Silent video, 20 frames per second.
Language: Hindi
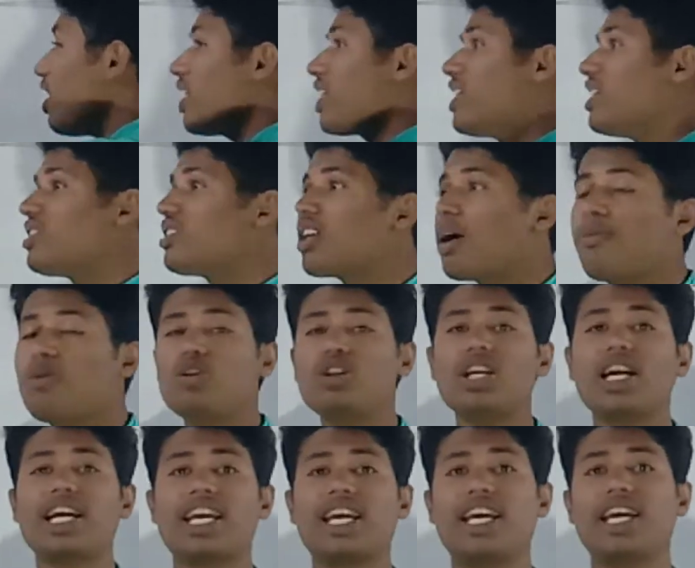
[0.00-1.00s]
कि
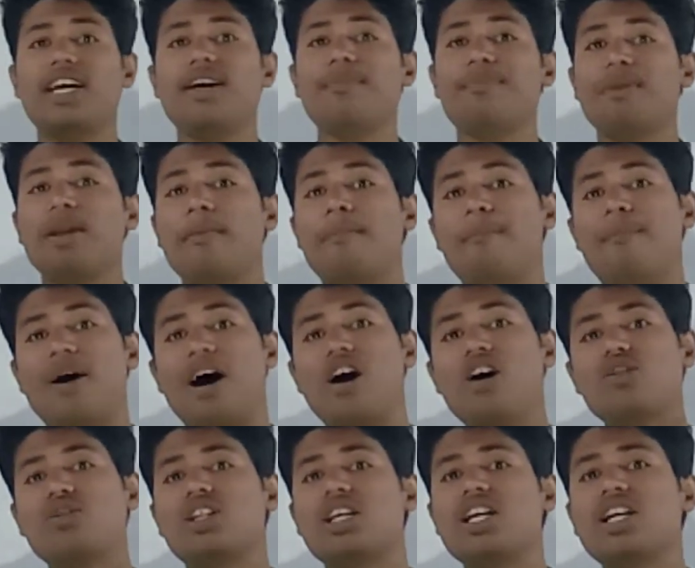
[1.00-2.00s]
समुद्र के
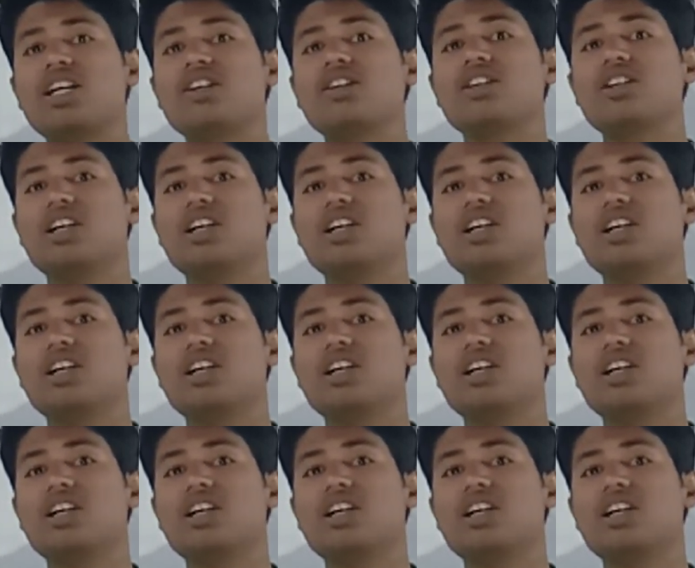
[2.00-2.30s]
भौतिक